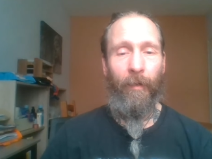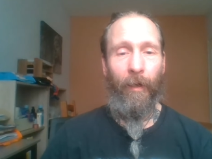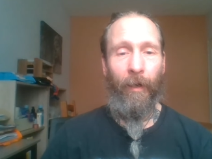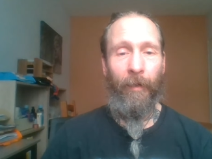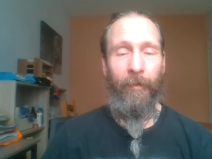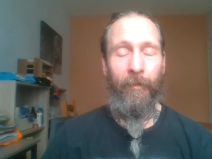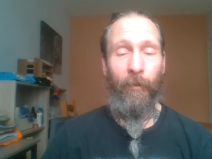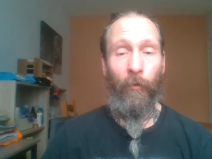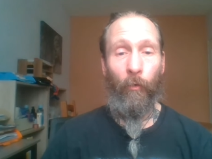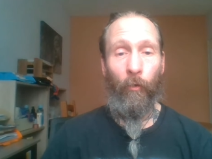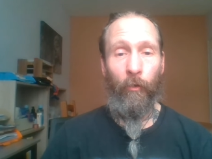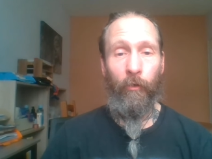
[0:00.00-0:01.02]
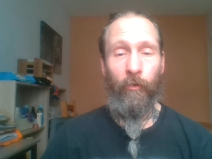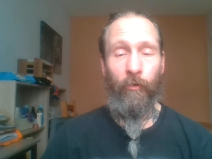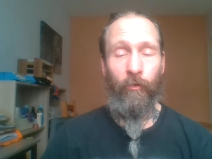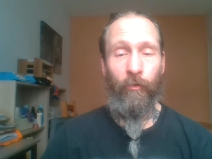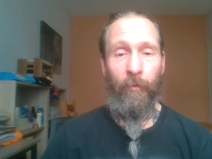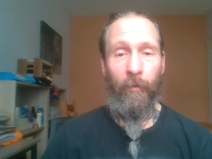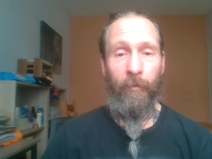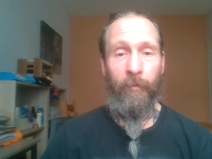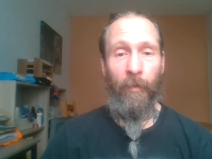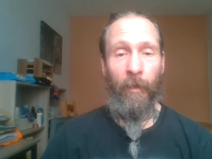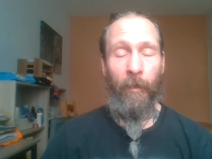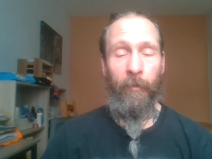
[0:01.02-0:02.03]
ein Geräusch, das
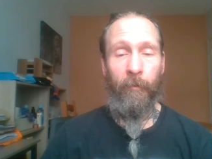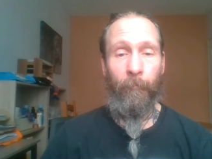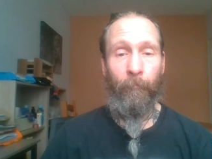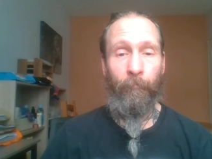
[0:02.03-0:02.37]
sagt,